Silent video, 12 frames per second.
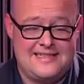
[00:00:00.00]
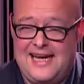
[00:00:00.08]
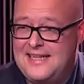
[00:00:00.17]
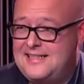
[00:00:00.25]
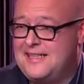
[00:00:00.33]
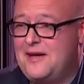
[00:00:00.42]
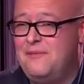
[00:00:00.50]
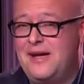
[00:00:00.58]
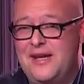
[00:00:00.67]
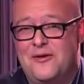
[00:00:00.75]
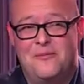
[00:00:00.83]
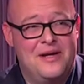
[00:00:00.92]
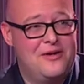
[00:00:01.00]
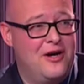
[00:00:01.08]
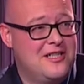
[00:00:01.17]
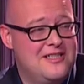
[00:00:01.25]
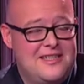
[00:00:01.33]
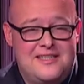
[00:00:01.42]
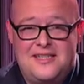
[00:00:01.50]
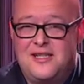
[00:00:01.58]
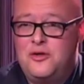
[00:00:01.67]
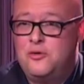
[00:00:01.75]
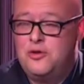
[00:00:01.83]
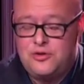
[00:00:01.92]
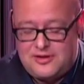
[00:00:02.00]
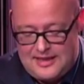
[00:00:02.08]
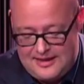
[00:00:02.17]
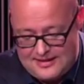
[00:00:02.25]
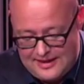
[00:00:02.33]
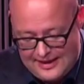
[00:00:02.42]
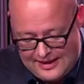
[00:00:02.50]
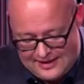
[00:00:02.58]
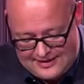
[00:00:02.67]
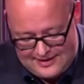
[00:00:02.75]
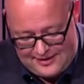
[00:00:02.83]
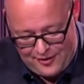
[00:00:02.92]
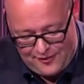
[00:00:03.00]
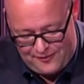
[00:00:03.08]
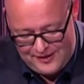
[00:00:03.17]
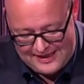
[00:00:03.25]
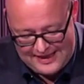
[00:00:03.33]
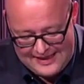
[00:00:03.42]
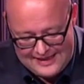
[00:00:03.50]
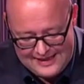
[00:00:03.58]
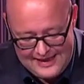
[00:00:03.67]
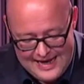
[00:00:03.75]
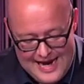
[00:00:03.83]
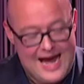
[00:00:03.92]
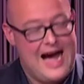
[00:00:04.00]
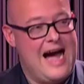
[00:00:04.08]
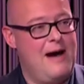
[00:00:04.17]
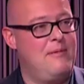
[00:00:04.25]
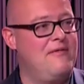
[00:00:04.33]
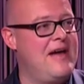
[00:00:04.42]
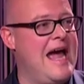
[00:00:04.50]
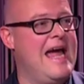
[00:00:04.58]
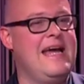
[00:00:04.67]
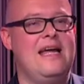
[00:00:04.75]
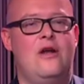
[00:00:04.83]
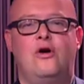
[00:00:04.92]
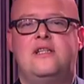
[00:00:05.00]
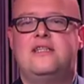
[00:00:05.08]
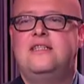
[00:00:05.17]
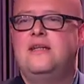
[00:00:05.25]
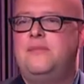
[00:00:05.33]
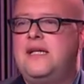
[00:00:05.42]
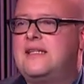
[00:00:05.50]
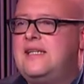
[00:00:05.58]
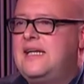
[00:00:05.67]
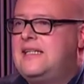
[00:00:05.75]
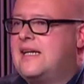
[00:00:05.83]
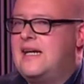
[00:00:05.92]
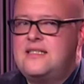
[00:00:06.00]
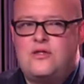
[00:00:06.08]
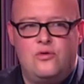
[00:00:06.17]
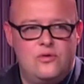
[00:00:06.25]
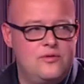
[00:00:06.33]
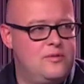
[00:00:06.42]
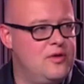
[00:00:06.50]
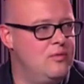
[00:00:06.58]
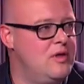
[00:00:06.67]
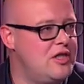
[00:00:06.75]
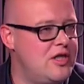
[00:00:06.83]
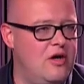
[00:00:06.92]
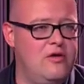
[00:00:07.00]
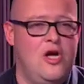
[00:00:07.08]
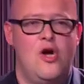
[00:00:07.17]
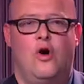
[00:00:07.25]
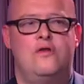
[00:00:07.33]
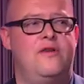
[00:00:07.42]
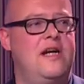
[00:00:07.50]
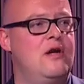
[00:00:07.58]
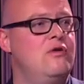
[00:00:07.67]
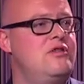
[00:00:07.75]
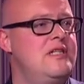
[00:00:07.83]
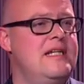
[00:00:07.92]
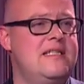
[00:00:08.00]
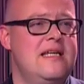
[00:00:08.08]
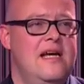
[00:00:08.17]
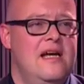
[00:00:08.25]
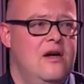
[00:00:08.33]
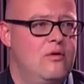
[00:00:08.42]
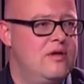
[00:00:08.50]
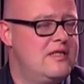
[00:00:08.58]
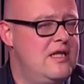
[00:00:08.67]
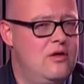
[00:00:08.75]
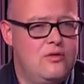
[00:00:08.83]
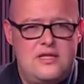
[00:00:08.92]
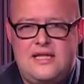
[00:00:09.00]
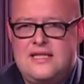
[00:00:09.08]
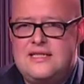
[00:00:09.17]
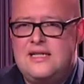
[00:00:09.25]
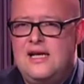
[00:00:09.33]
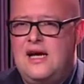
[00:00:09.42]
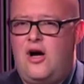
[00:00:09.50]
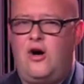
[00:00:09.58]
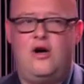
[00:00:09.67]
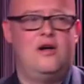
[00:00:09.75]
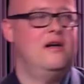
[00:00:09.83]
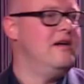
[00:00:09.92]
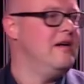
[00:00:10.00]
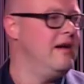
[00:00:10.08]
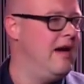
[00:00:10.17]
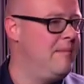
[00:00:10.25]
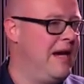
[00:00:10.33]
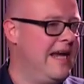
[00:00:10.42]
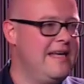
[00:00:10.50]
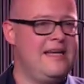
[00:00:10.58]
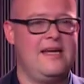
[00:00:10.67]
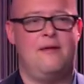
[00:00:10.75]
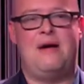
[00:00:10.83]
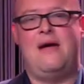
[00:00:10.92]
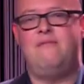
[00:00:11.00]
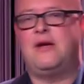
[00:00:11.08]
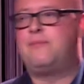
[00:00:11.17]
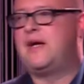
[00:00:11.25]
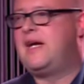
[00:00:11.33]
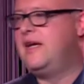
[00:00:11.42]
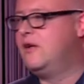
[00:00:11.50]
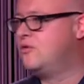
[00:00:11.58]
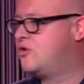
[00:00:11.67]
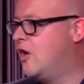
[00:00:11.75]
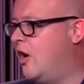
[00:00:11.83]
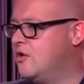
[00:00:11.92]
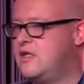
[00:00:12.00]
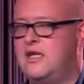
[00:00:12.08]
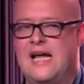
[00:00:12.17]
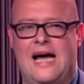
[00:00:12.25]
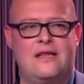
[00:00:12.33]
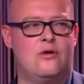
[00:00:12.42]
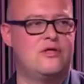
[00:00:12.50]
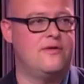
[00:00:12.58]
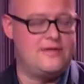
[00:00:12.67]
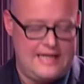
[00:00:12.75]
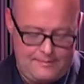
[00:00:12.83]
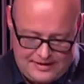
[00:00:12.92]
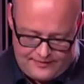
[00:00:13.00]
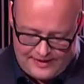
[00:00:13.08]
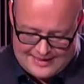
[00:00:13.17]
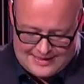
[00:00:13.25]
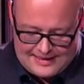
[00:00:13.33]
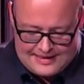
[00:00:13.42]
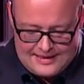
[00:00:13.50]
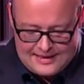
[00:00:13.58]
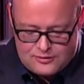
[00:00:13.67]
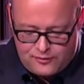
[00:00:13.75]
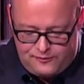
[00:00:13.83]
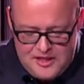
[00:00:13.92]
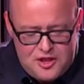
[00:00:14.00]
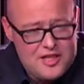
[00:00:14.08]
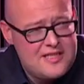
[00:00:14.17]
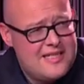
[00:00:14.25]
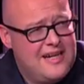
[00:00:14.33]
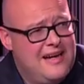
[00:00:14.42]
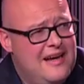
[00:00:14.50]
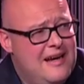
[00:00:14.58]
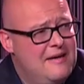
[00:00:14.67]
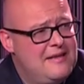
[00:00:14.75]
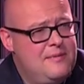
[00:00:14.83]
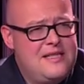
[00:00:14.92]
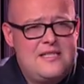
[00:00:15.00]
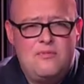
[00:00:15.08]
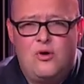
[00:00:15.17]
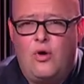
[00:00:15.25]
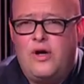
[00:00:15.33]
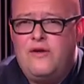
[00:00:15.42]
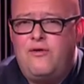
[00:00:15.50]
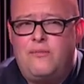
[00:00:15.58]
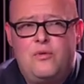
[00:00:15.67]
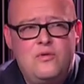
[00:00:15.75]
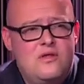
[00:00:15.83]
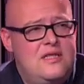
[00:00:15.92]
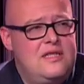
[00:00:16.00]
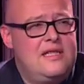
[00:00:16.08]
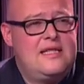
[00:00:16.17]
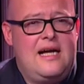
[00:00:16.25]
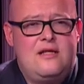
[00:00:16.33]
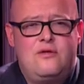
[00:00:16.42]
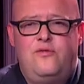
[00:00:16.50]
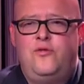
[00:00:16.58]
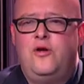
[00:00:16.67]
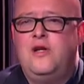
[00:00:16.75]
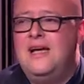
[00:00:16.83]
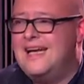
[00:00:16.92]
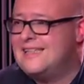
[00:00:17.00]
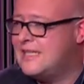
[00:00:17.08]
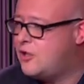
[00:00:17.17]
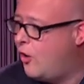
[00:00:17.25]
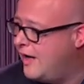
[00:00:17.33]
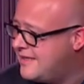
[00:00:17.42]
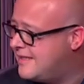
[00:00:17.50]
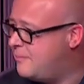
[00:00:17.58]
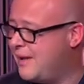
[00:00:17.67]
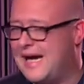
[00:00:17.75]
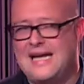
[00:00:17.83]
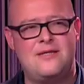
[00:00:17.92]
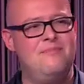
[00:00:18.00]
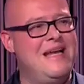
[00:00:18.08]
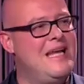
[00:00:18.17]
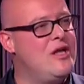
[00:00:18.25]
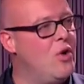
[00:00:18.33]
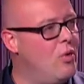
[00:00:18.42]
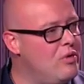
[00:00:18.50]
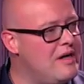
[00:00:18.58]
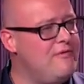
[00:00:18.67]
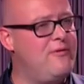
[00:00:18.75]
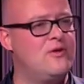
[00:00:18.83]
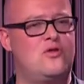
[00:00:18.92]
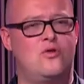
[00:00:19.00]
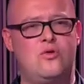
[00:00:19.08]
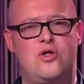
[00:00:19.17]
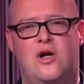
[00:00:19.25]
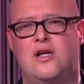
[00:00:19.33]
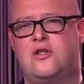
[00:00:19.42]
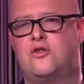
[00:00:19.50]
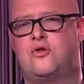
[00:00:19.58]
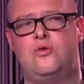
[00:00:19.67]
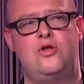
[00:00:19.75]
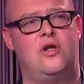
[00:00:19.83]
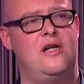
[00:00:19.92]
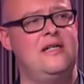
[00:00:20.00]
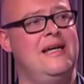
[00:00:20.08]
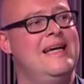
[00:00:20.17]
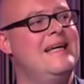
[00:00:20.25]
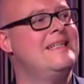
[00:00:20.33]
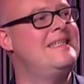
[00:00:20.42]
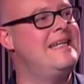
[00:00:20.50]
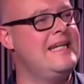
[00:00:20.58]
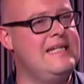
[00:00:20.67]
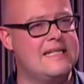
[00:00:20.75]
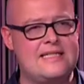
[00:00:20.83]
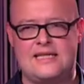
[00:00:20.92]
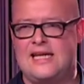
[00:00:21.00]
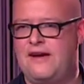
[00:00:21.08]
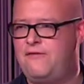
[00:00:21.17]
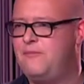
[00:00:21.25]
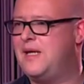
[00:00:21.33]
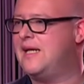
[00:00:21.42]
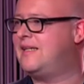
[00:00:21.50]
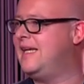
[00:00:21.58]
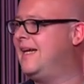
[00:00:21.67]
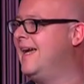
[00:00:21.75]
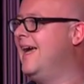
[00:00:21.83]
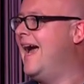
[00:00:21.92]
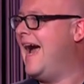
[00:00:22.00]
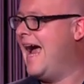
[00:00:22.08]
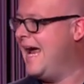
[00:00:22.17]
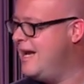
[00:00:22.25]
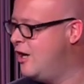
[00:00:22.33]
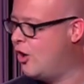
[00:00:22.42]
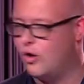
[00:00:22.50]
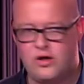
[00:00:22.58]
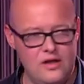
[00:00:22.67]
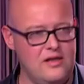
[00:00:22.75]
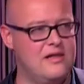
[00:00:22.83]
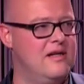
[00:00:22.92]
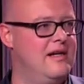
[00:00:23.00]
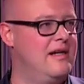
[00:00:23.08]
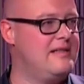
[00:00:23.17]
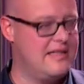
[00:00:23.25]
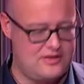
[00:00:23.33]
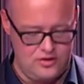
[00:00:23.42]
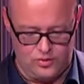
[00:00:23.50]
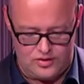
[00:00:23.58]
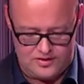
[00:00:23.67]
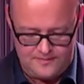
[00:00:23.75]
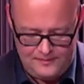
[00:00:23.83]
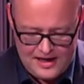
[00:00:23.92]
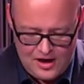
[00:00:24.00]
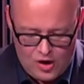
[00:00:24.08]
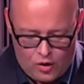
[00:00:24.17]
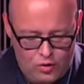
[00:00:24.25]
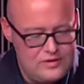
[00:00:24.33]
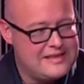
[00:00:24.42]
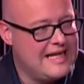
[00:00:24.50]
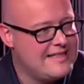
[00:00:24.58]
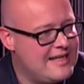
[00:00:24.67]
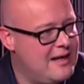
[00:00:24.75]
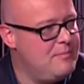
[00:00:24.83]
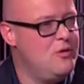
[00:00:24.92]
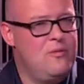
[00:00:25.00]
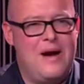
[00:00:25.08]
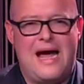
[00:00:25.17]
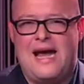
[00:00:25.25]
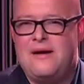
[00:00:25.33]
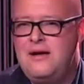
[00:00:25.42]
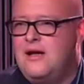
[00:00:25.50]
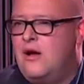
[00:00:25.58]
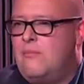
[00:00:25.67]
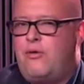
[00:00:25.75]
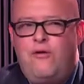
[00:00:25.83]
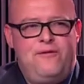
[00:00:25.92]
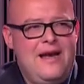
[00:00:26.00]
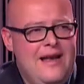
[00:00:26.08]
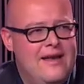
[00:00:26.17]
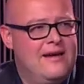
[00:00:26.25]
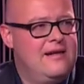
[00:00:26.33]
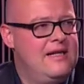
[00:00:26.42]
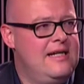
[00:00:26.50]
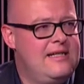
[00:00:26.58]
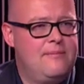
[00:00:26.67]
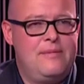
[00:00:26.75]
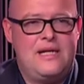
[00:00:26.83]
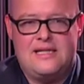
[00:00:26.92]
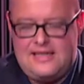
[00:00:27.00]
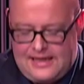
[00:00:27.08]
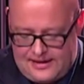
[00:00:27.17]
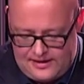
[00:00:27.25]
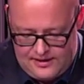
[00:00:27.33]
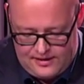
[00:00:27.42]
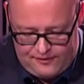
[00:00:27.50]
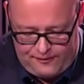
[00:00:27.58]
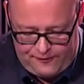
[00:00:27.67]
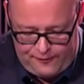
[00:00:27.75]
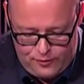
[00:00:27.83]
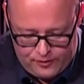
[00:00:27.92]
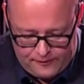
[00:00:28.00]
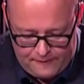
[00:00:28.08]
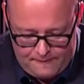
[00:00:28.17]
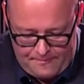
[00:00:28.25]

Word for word: das einzige Medium in Deutschland, das sich an Jugendschutz hält, sind die öffentlich-rechtlichen. Aber wer eingeloggt ist in der Mediathek, der kann es rund um die Uhr schauen und wenn er lustig ist oder sie lustig ist, auch am Handy am Heimweg beginnen und zu Hause nahtlos aufs Tablet wechseln. Das sind also Features, die mit diesem Login verbunden sind, die dazu führen, dass heute bereits Millionen von Zuschauerinnen und Zuschauern sich in der ZDF-Mediathek einloggen, ja, das nutzen und deshalb über ein Profil in der Mediathek verfügen.